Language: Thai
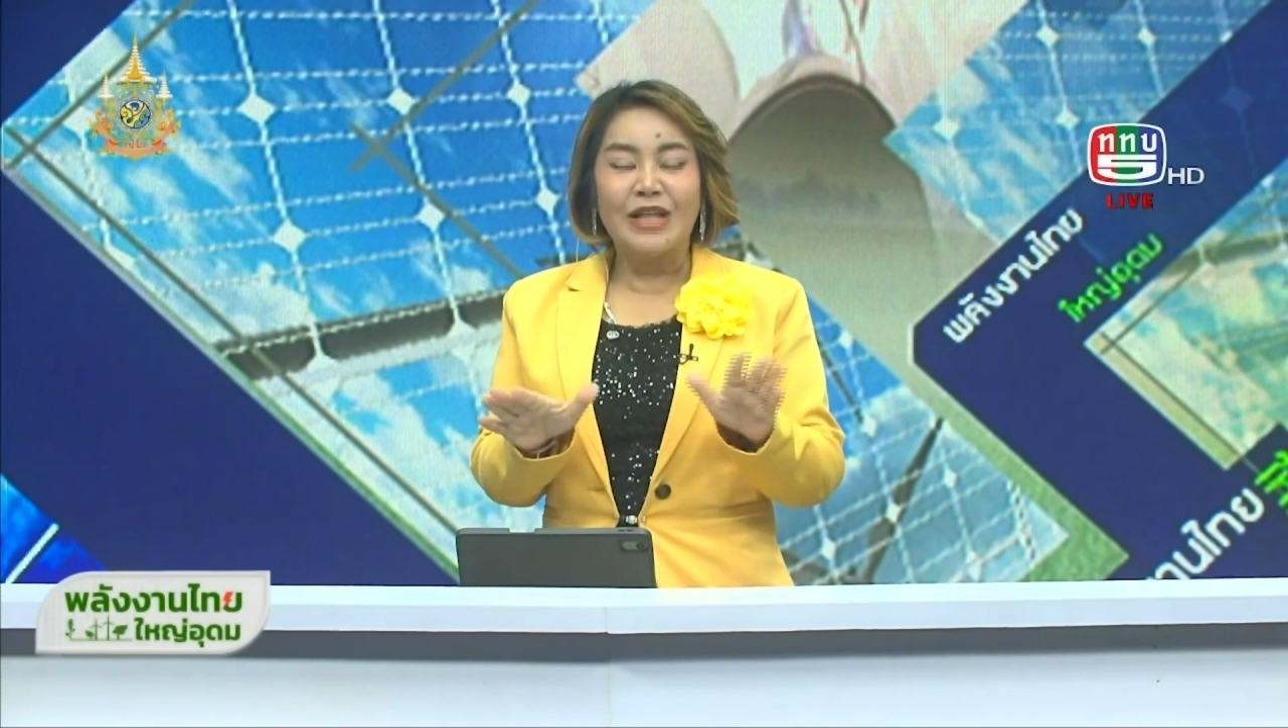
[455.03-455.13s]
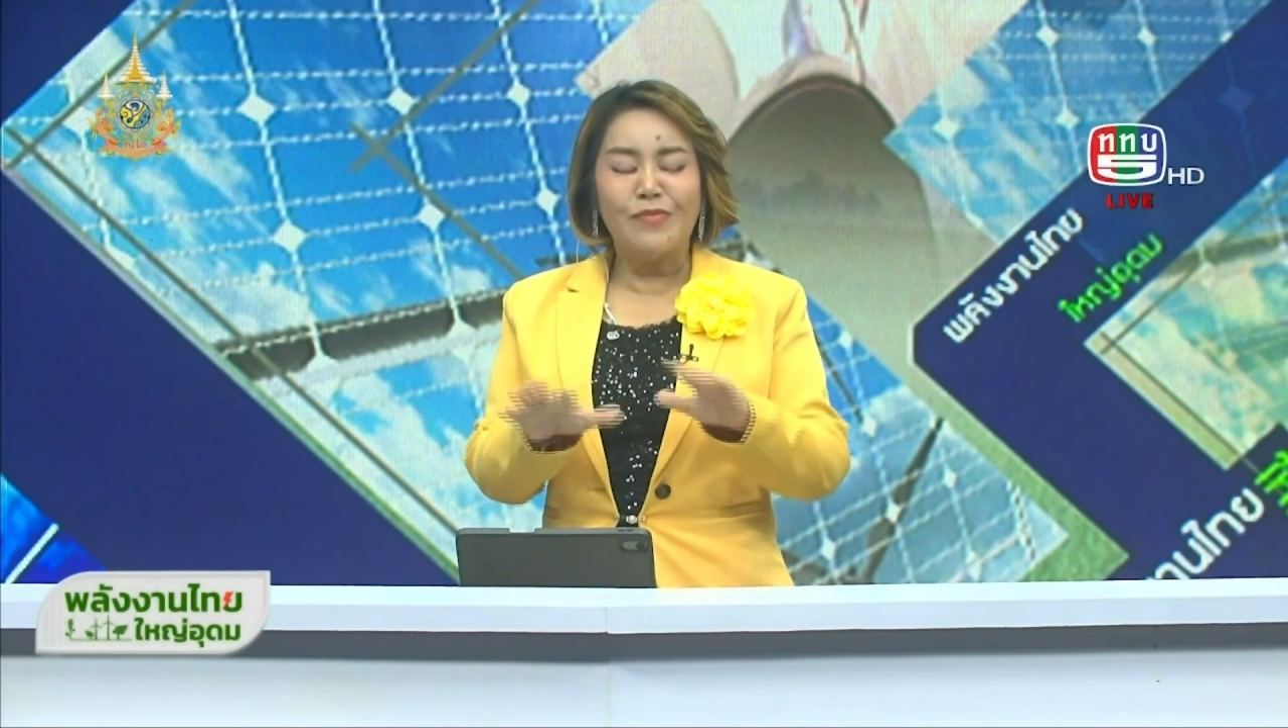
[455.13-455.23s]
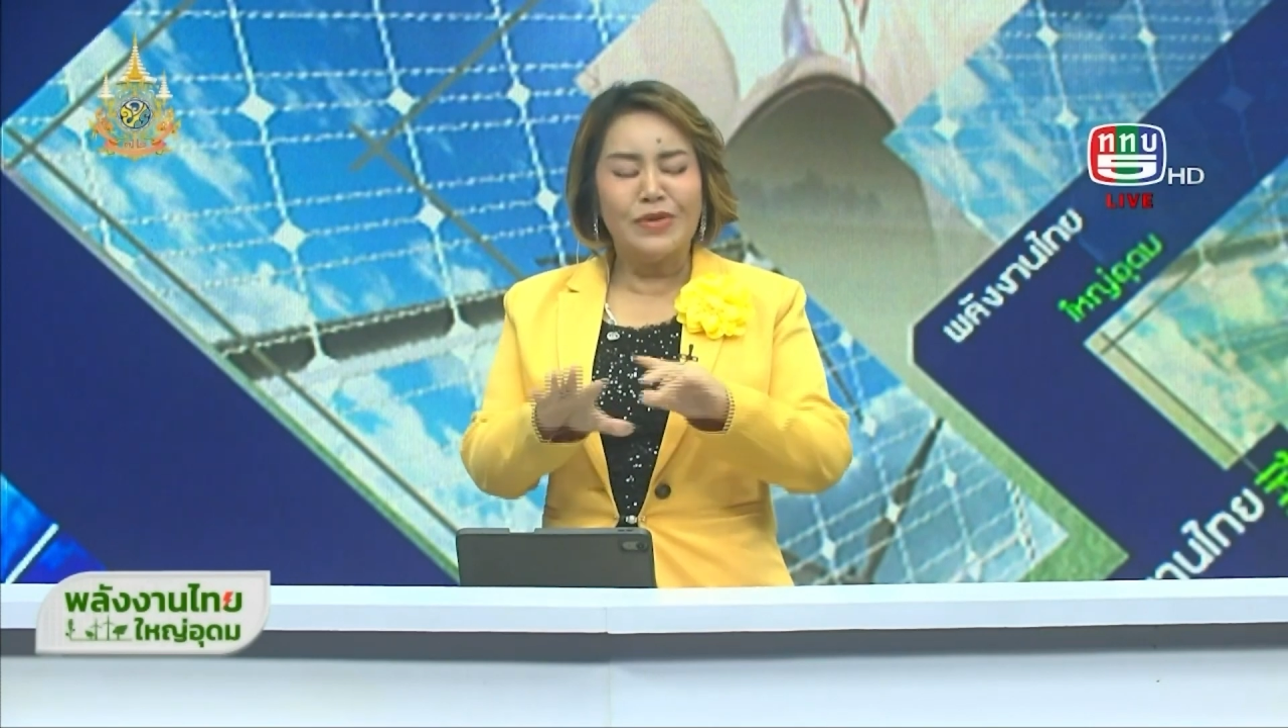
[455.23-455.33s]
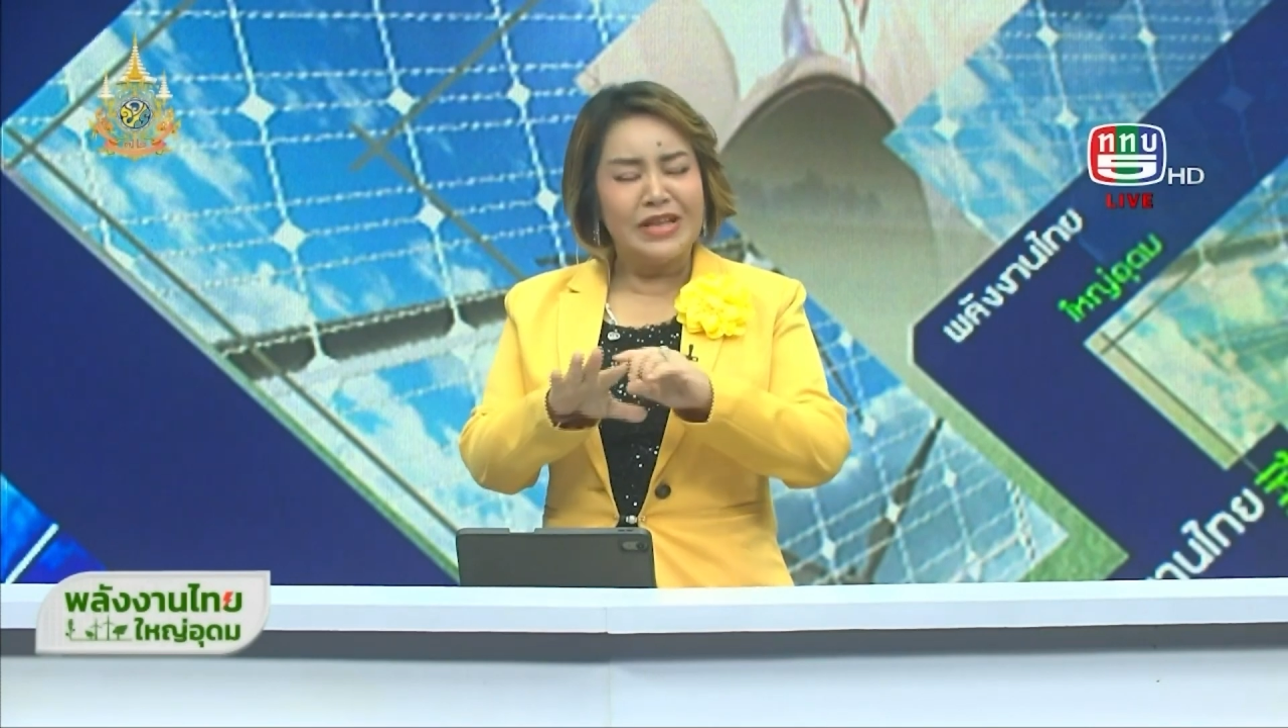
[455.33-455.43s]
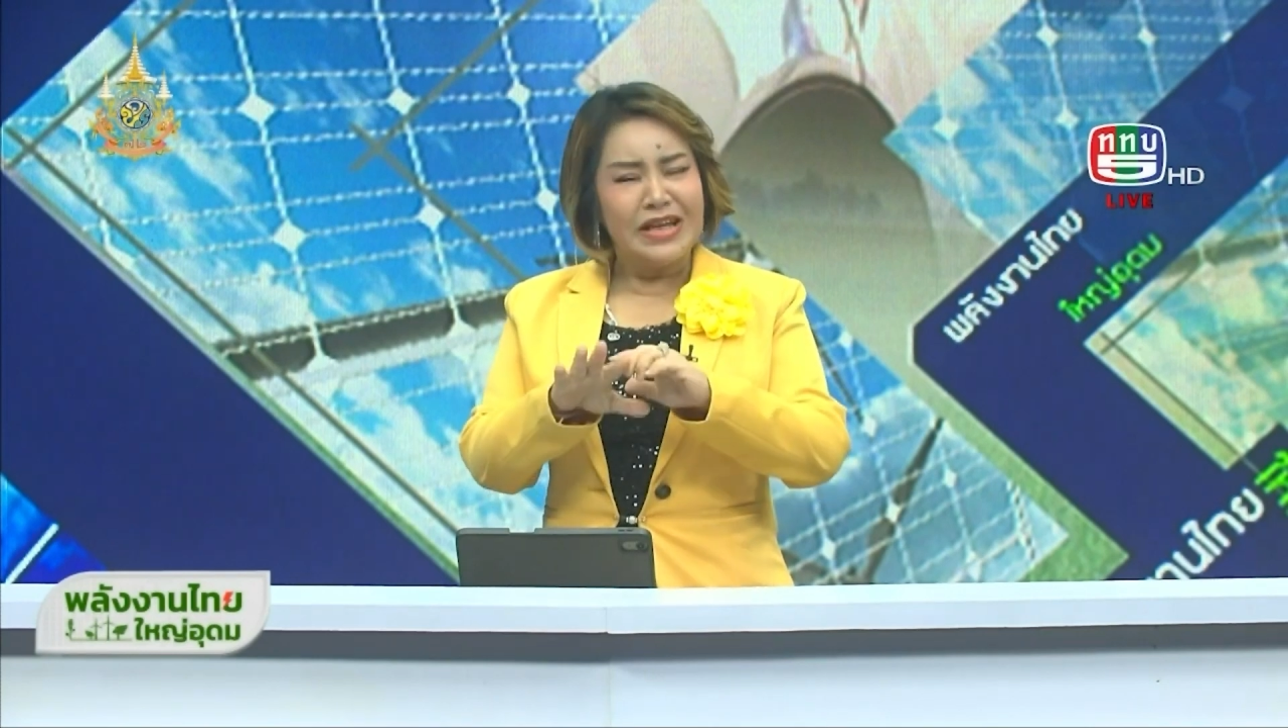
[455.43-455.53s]

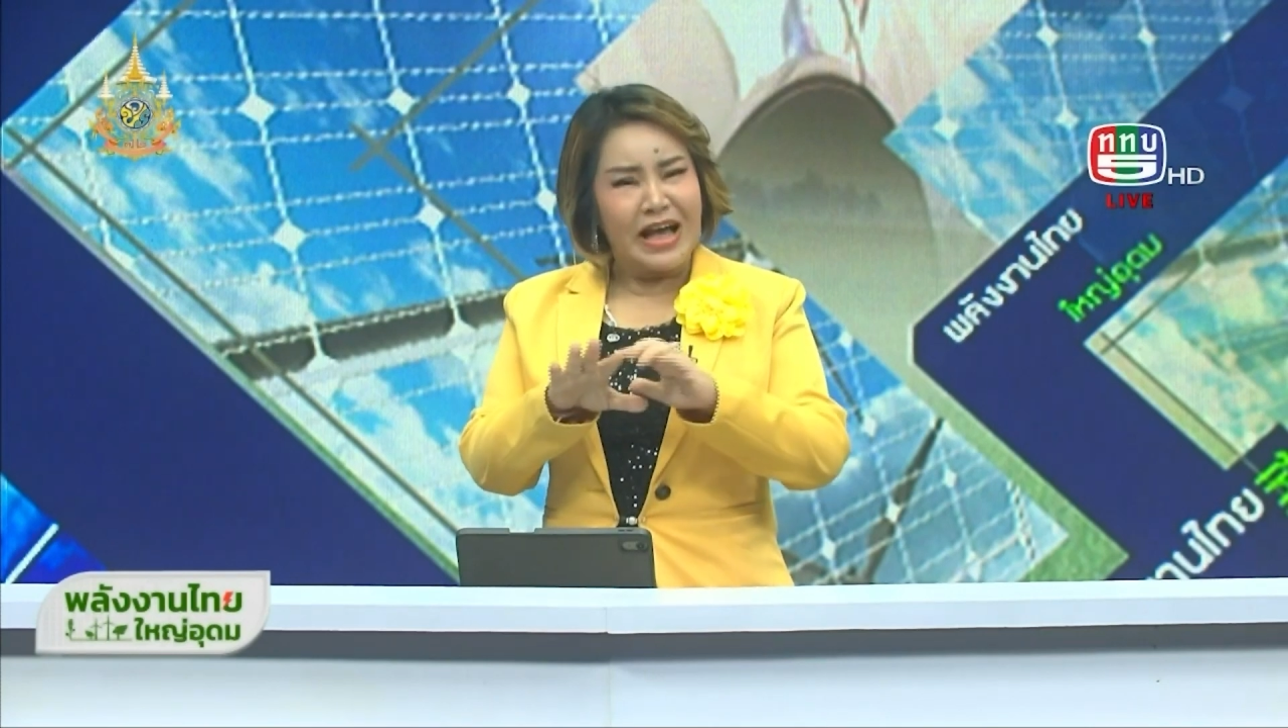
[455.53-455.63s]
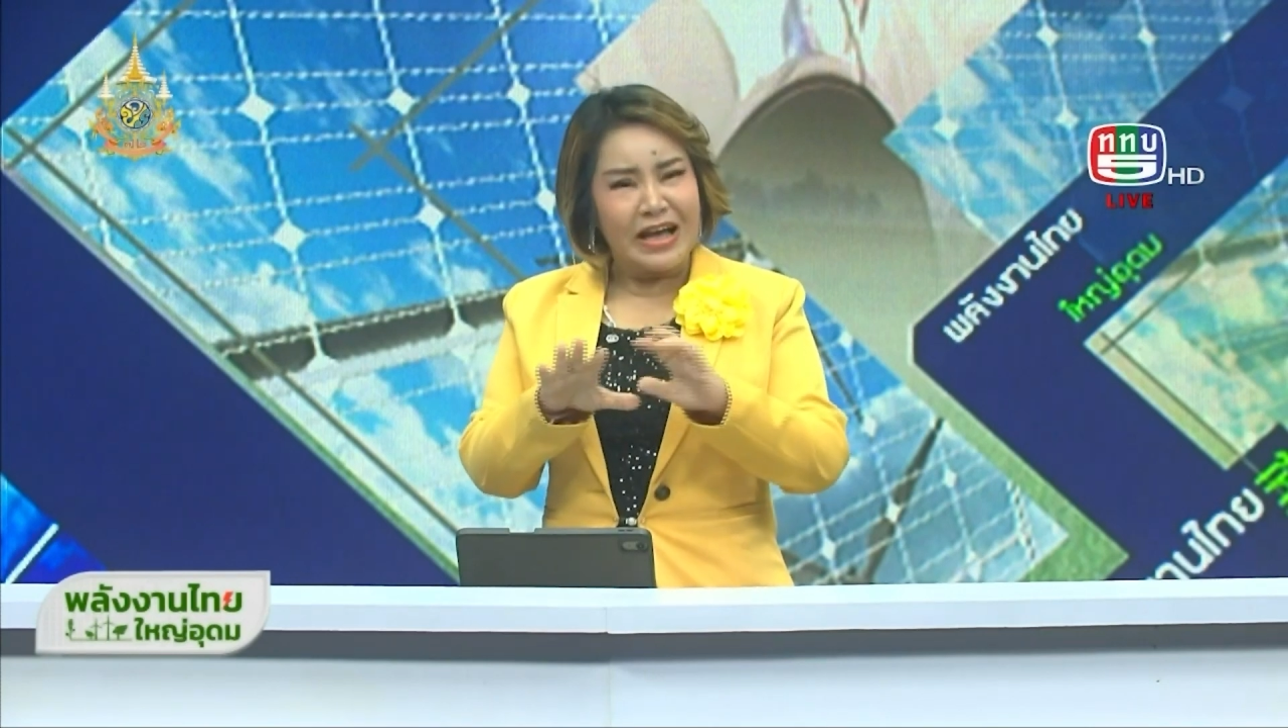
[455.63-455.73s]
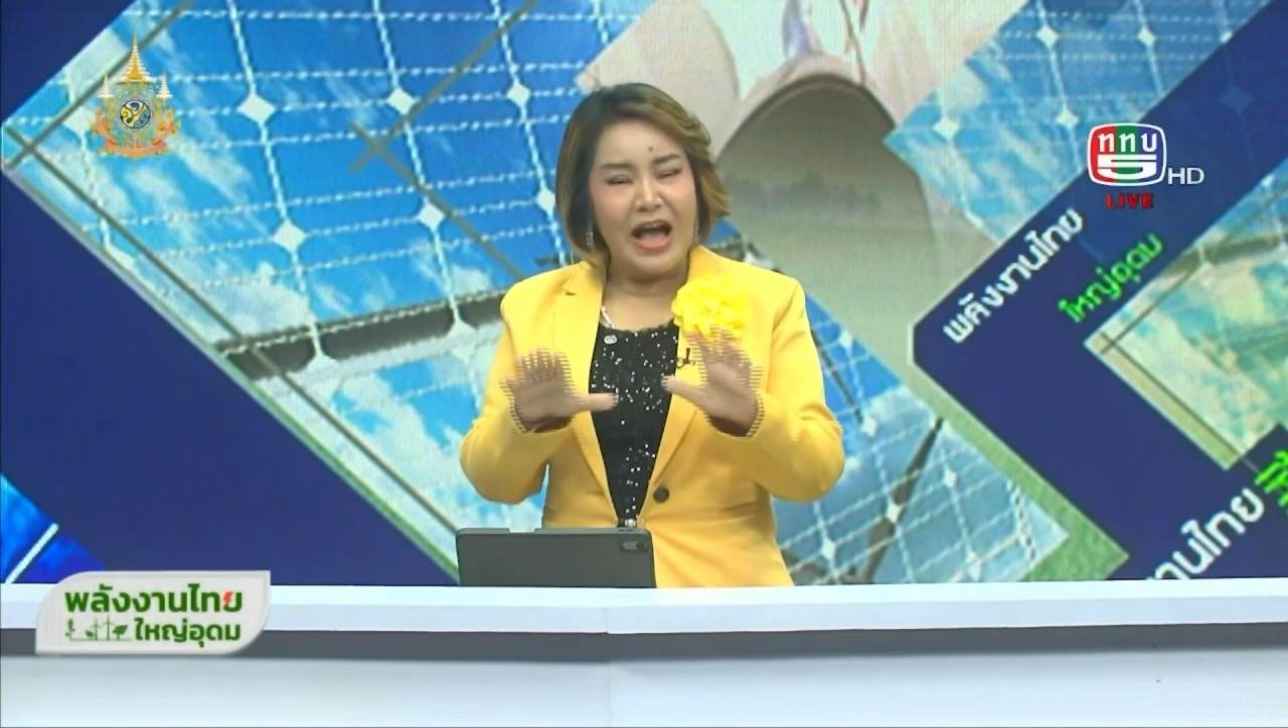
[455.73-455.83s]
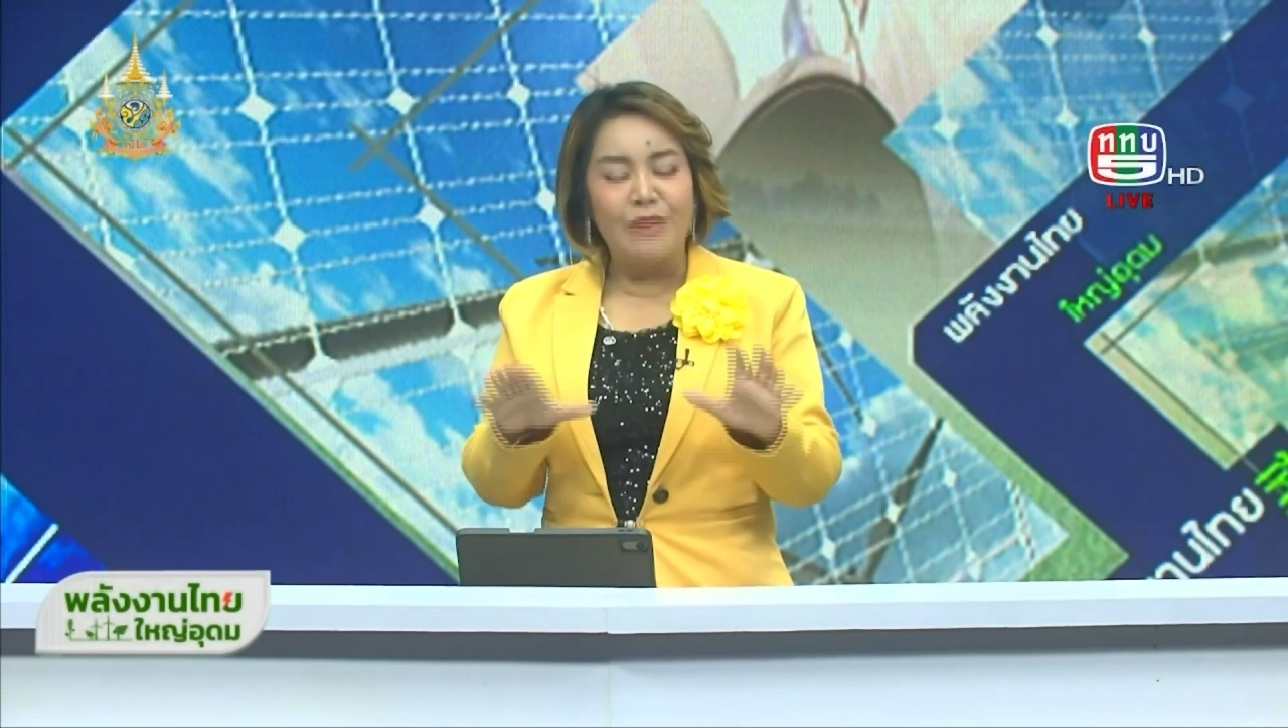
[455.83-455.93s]
ถ้าพื้นที่หลัง